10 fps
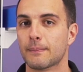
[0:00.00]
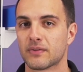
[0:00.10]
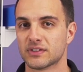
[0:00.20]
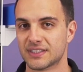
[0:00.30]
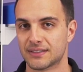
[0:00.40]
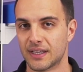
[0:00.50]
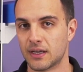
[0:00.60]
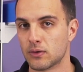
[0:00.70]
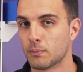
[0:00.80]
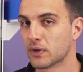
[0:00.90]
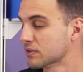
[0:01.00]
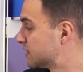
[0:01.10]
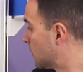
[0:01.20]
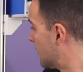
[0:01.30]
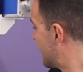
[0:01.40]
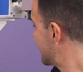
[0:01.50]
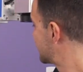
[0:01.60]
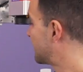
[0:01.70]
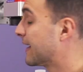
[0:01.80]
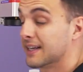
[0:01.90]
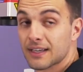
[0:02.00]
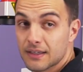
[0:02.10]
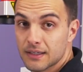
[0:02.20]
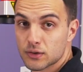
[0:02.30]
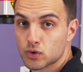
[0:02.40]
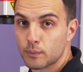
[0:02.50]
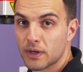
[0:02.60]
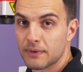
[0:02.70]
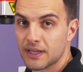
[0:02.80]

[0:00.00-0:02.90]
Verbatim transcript: para vocês terem uma noção. Essa máquina aqui, Super